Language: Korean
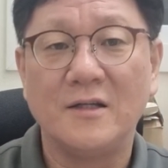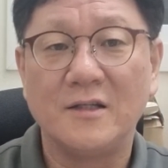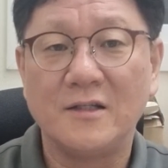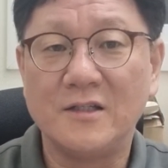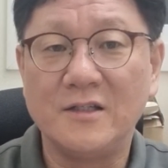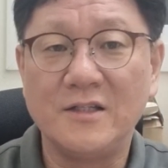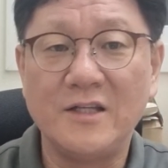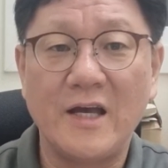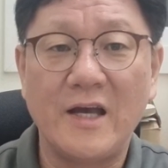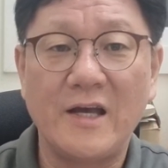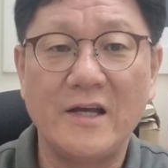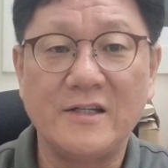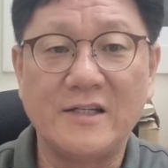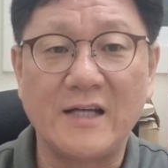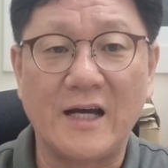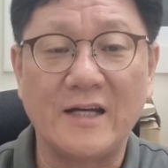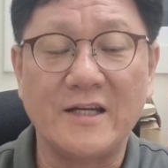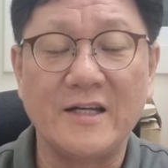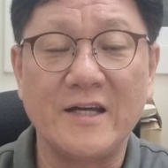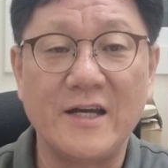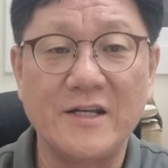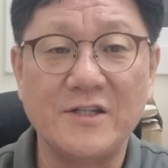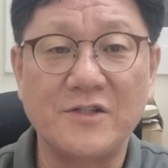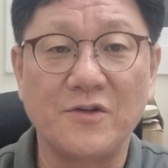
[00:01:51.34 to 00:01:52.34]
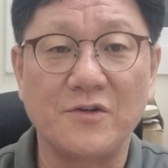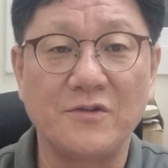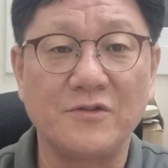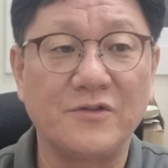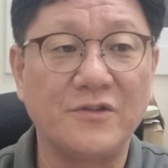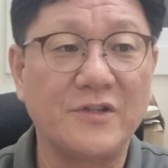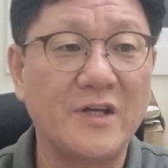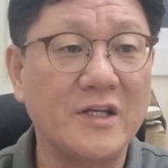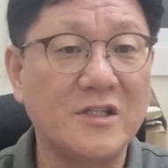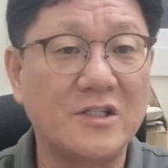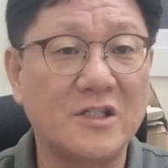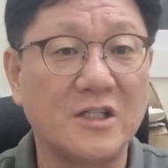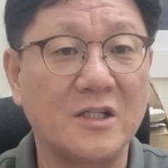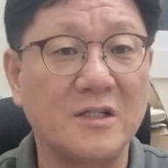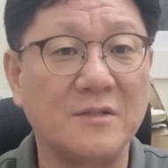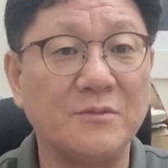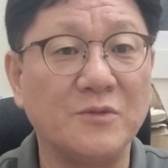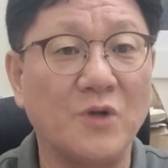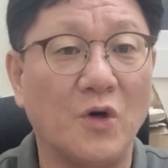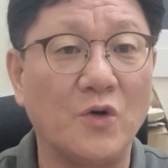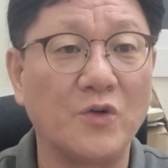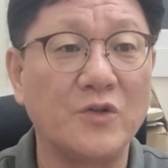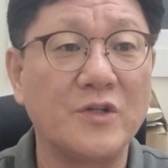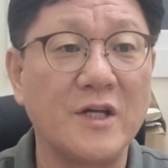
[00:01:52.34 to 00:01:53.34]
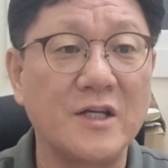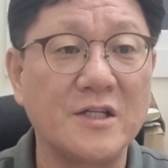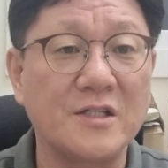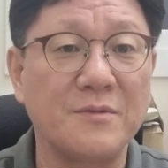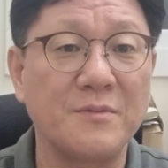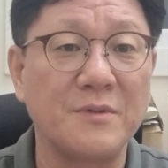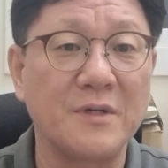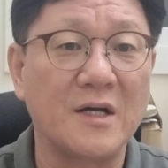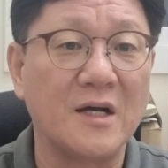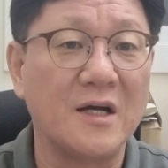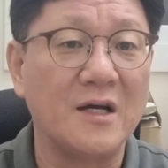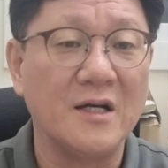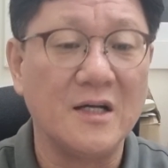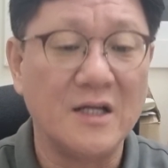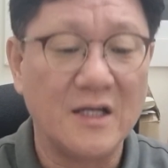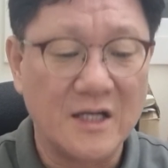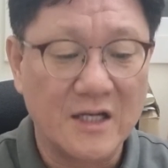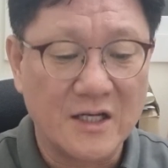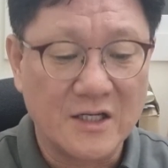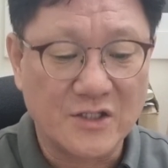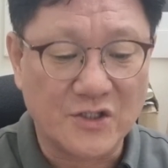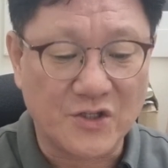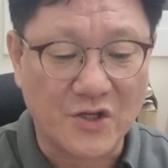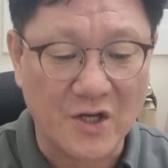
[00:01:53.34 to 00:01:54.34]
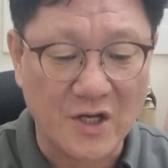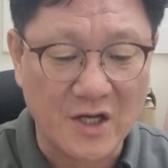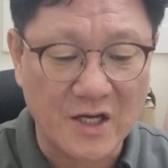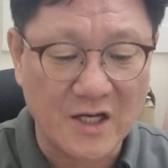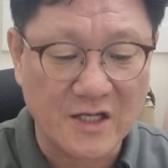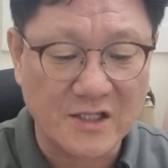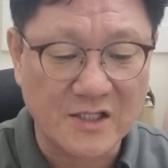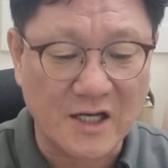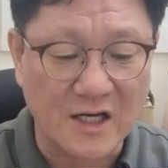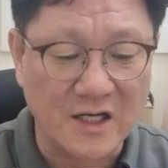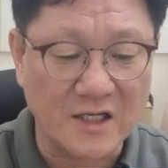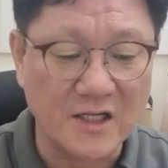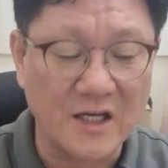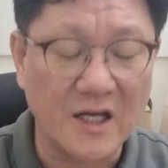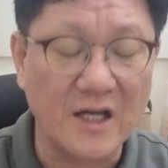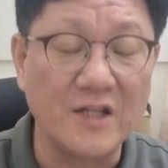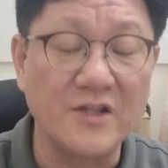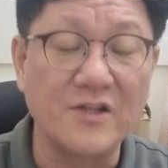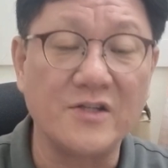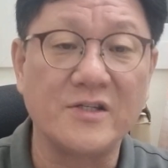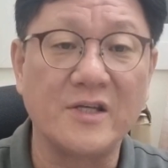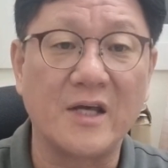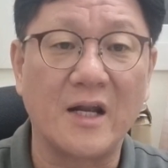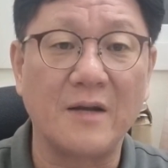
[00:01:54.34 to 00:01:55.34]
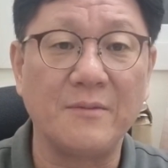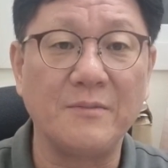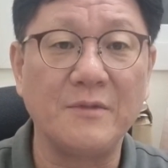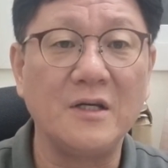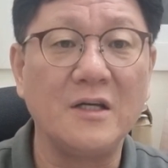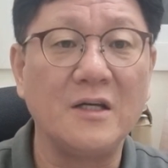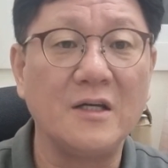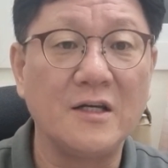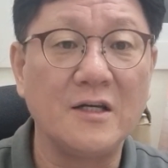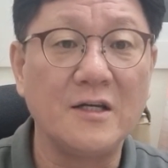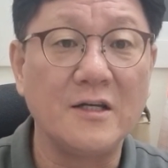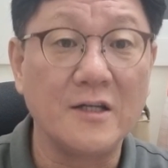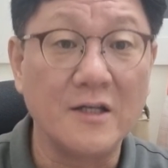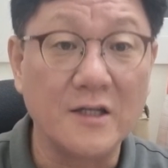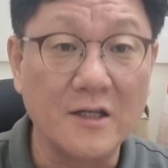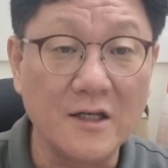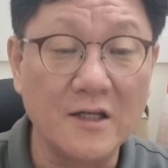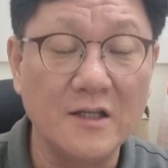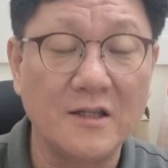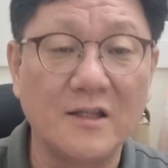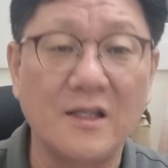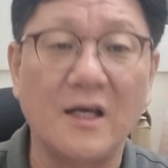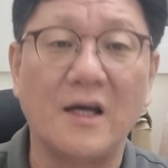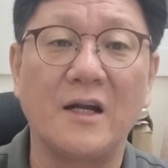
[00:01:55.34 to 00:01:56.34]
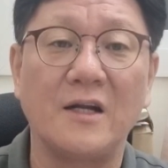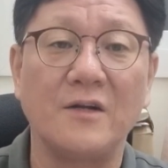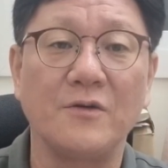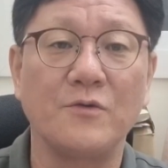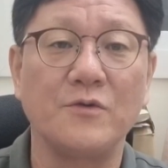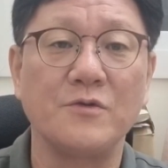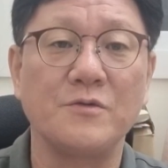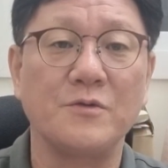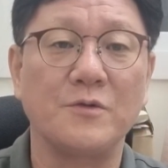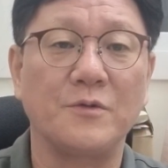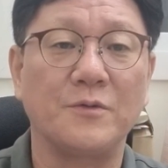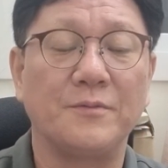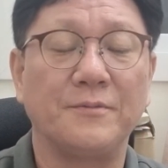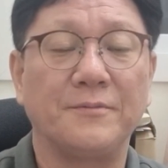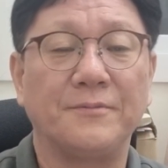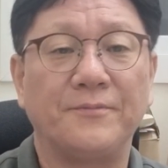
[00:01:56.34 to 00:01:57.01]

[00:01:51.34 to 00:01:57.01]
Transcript: 은혜의 자리에 있었는데 지금은 어디에 있습니까? 죄의 자리에 있는 사람이 있다는 거죠.